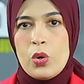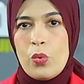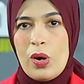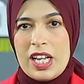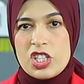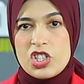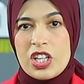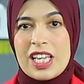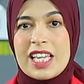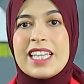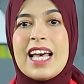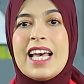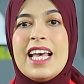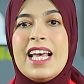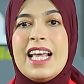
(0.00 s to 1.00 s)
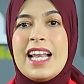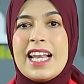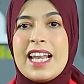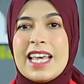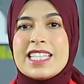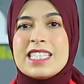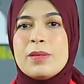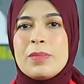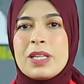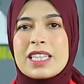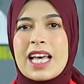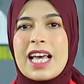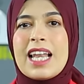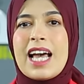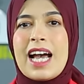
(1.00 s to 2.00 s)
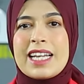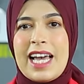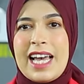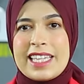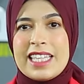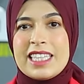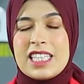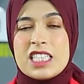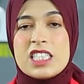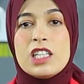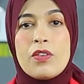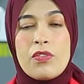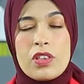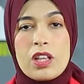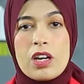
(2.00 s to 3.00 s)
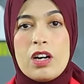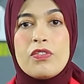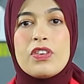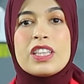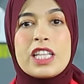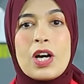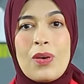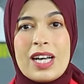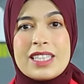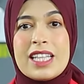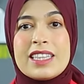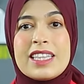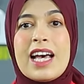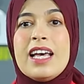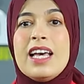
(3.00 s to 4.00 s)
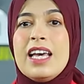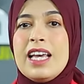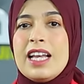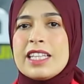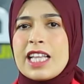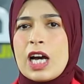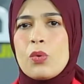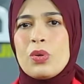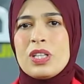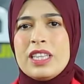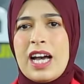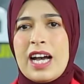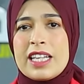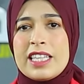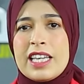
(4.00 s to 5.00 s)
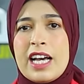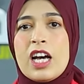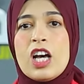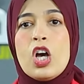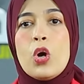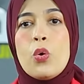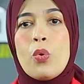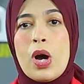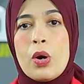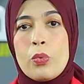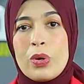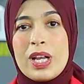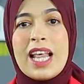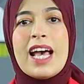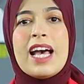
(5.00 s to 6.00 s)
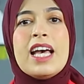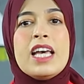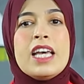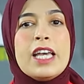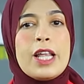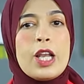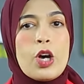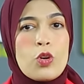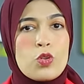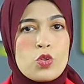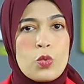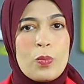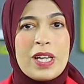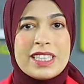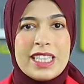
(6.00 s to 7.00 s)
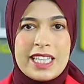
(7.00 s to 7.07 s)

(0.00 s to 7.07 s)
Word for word: وعلشان كده لازم نتخلى عن حاجات كتير في ثقافتنا وعاداتنا اللي اتعودنا عليها واولها العزومات